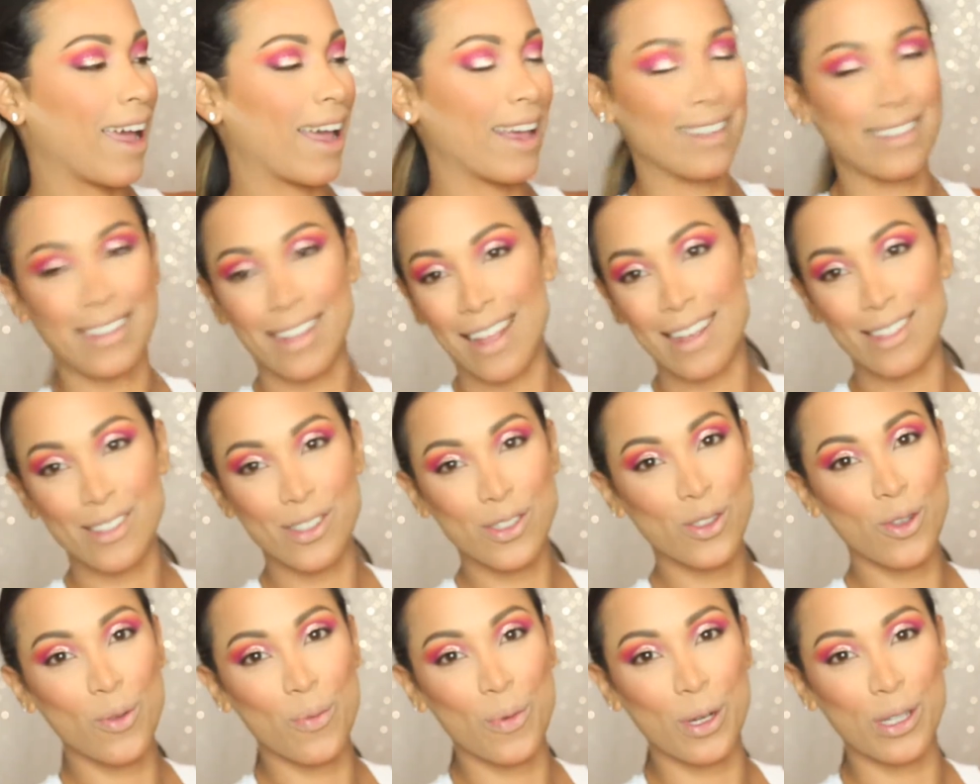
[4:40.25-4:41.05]
esta
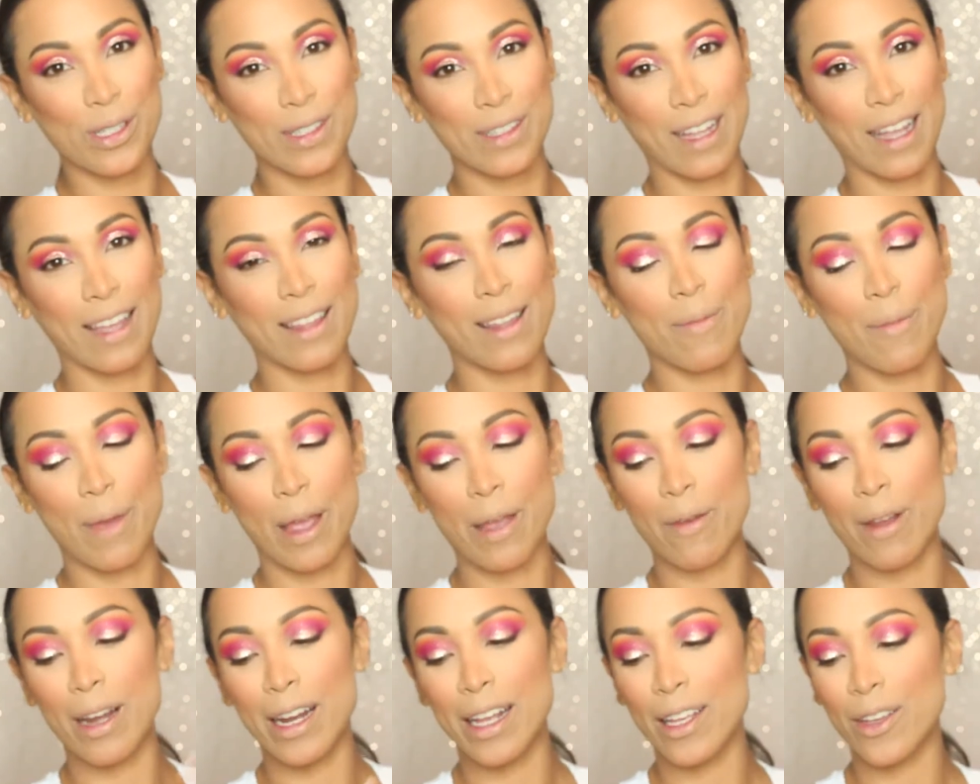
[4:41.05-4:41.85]
Super Stay de
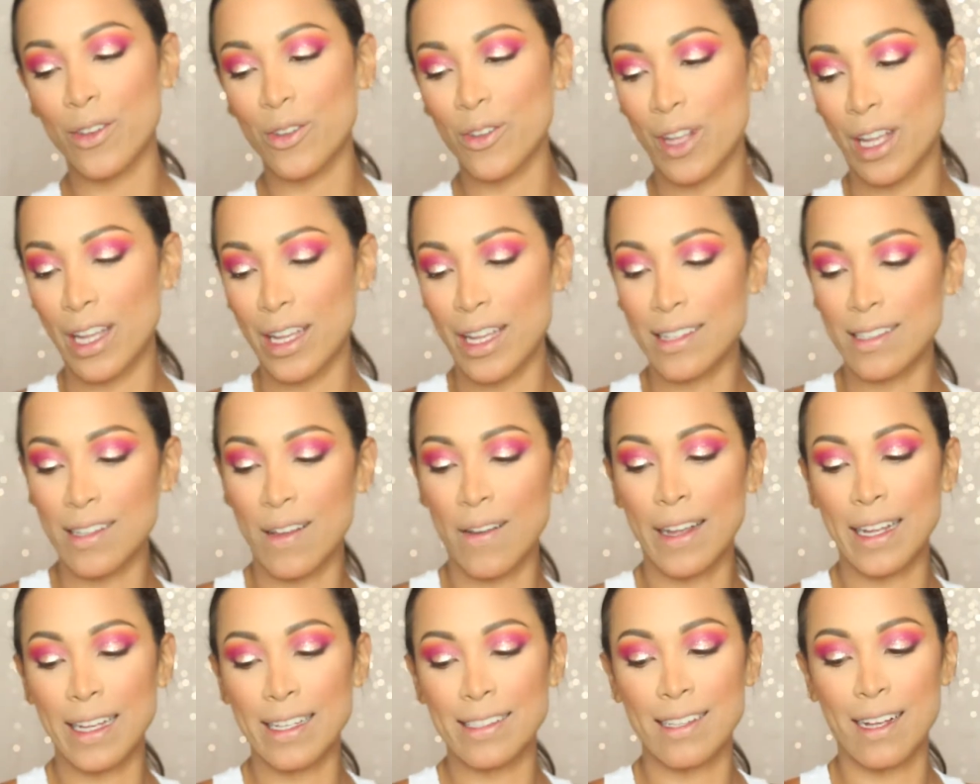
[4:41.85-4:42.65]
Maybelline que ustedes ya
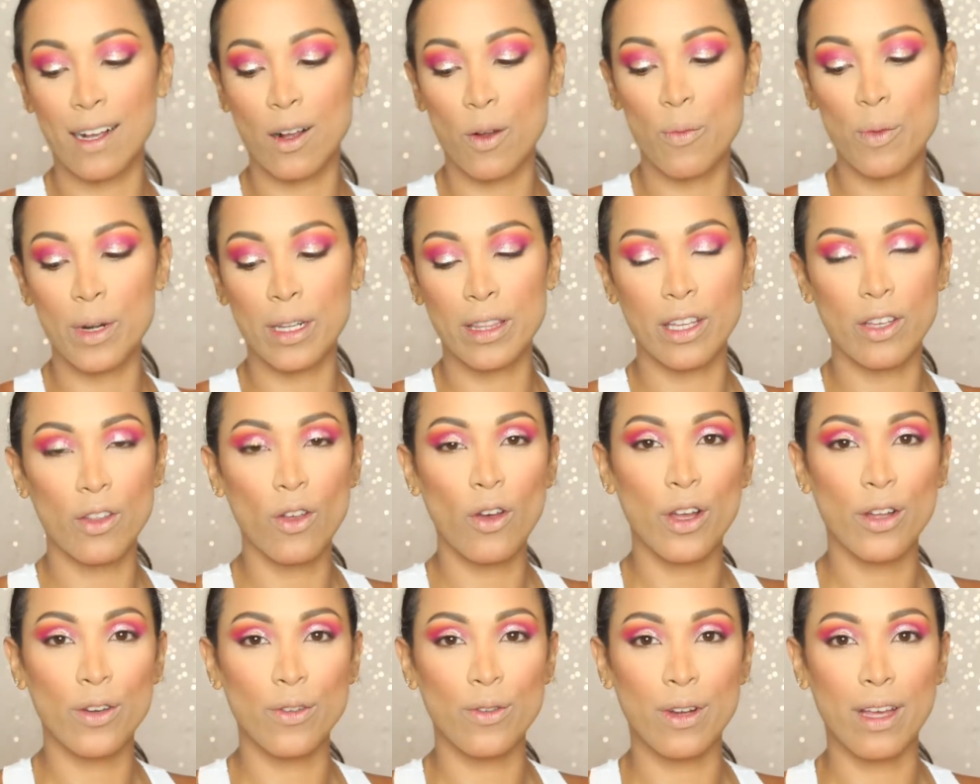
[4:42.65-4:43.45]
saben que se ha
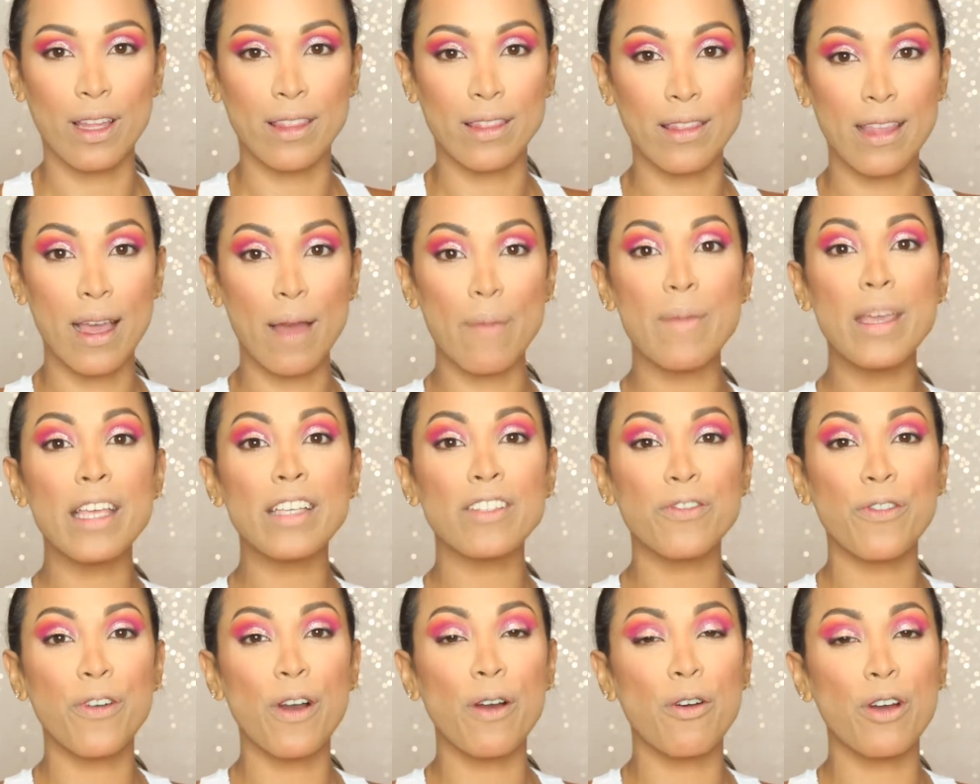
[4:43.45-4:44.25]
convertido en una de
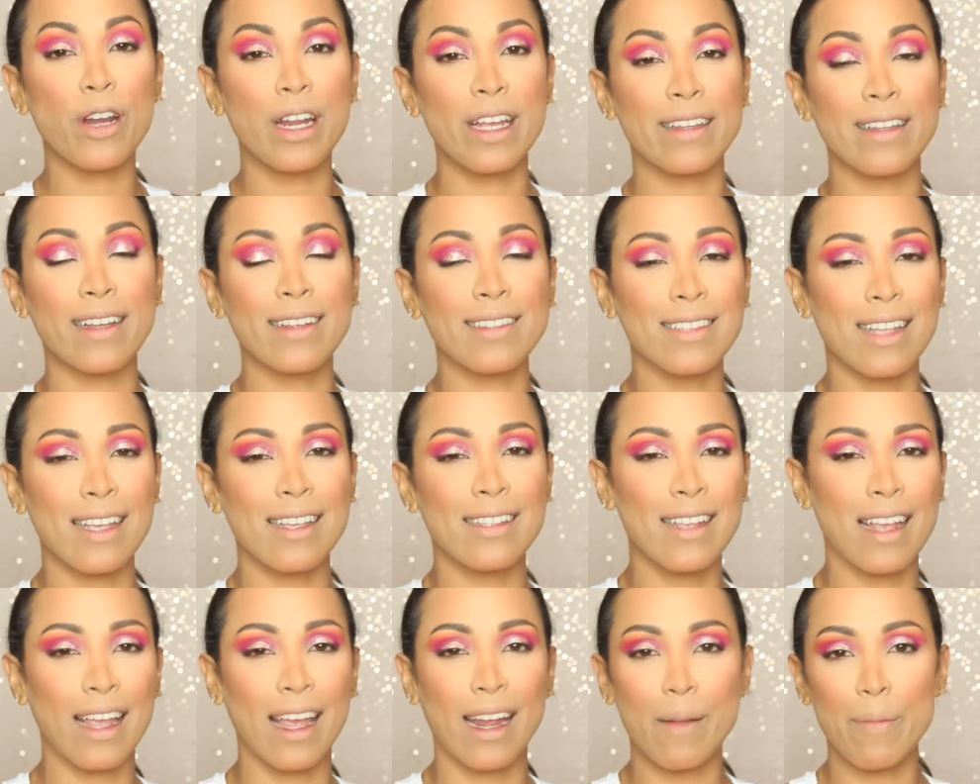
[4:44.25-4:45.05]
mis favoritas
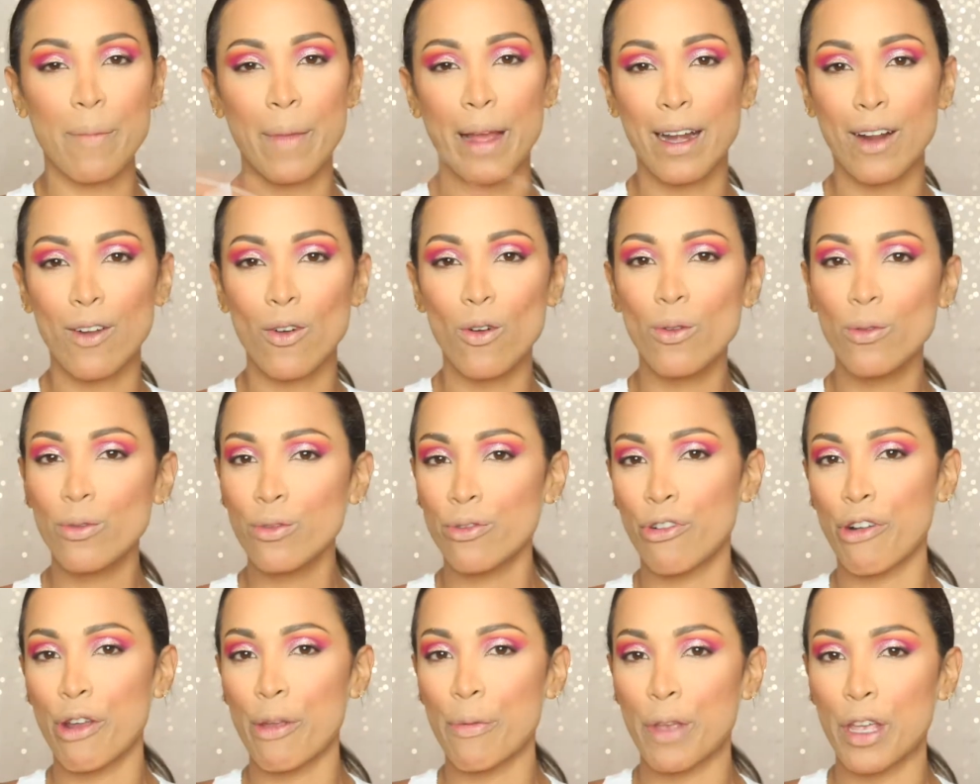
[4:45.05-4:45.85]
y si quieren ver
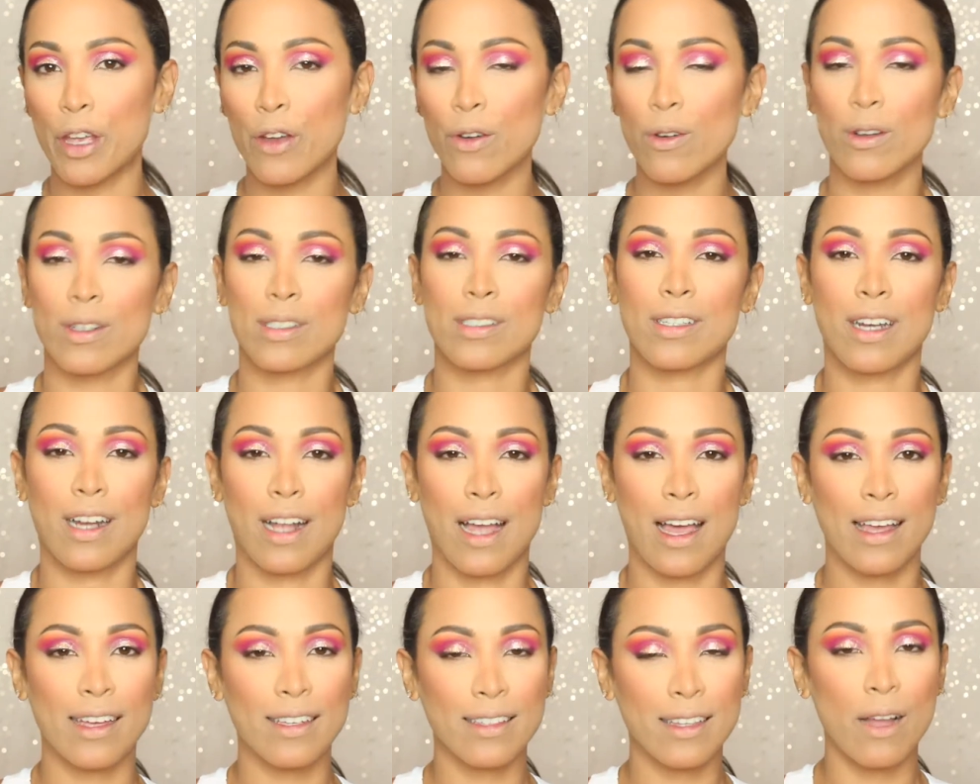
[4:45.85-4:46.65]
un review
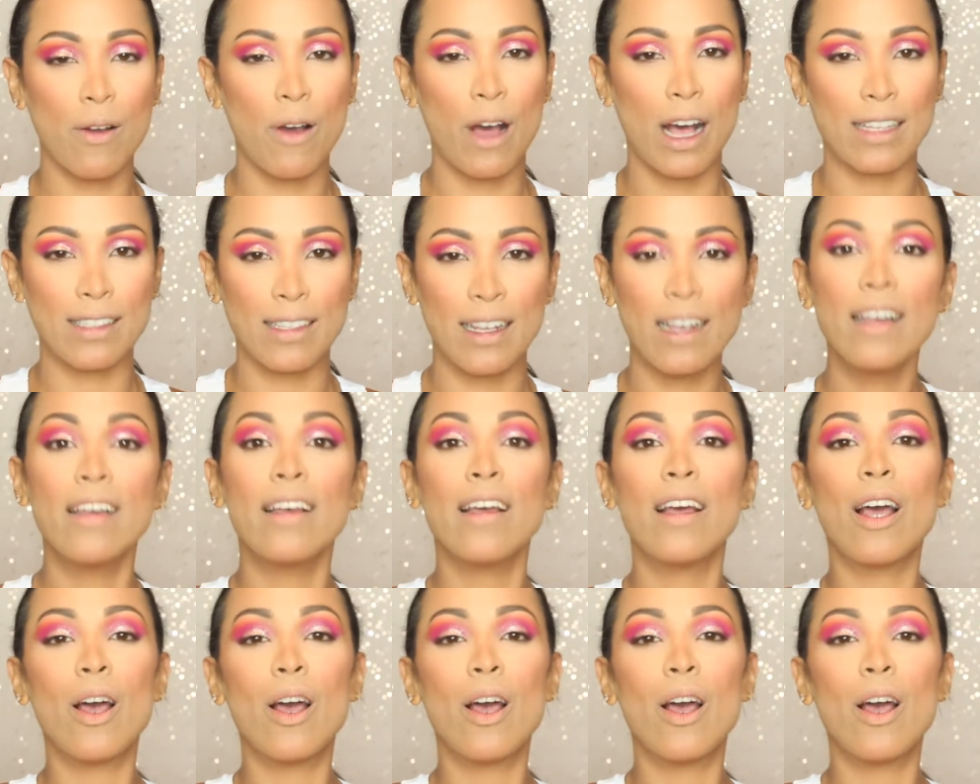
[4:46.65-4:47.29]
acerca de esta base